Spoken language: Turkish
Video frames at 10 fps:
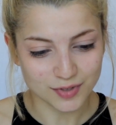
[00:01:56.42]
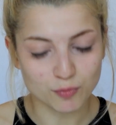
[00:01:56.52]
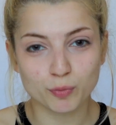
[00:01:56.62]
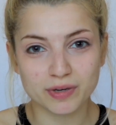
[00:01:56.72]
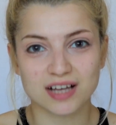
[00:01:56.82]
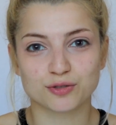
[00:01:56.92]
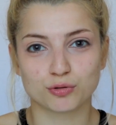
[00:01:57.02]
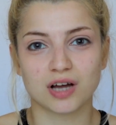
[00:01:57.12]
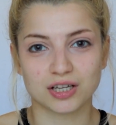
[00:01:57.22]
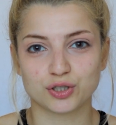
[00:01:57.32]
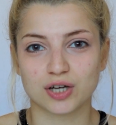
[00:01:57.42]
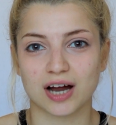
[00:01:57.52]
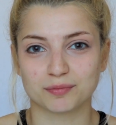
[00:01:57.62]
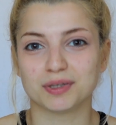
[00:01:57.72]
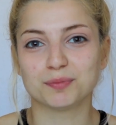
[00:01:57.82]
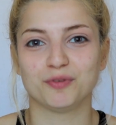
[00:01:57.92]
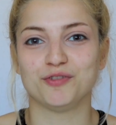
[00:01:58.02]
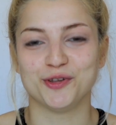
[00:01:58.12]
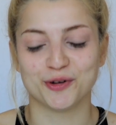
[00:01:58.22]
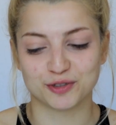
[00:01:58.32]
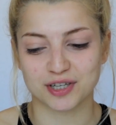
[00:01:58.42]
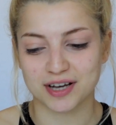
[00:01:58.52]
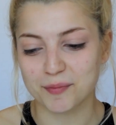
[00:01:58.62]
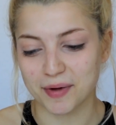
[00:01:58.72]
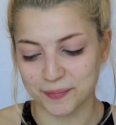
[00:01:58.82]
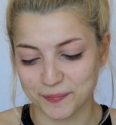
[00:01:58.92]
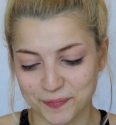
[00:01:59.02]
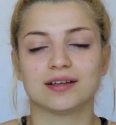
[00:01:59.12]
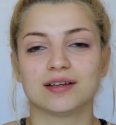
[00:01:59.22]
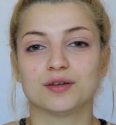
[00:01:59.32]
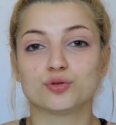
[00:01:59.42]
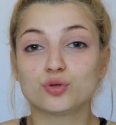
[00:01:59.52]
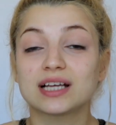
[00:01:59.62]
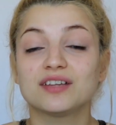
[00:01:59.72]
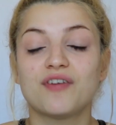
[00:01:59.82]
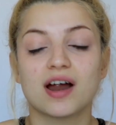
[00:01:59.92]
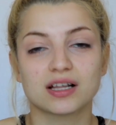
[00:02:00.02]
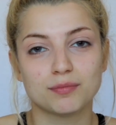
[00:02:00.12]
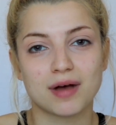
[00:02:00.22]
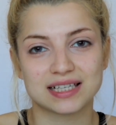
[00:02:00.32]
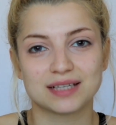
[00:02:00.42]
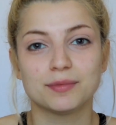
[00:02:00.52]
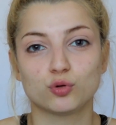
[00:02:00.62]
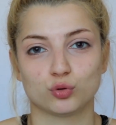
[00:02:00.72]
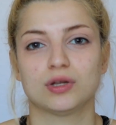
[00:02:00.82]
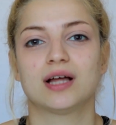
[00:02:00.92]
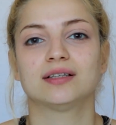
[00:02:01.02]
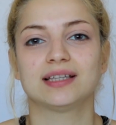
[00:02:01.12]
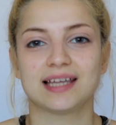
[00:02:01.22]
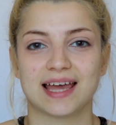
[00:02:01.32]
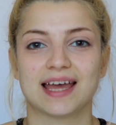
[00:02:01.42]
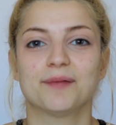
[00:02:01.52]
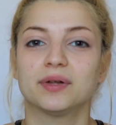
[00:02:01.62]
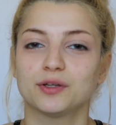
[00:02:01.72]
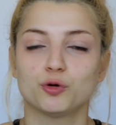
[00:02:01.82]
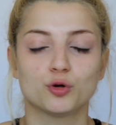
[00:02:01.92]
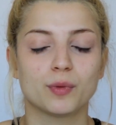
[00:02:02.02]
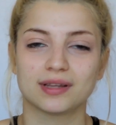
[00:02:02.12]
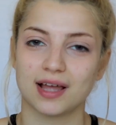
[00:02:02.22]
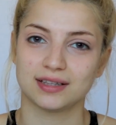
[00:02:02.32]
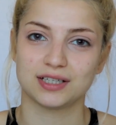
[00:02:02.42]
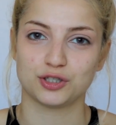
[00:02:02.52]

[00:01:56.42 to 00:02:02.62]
Bu biraz günah çıkartmalı bir video olacak ama e, sürekli farklı malzeme kullan diye bana yorum atanlar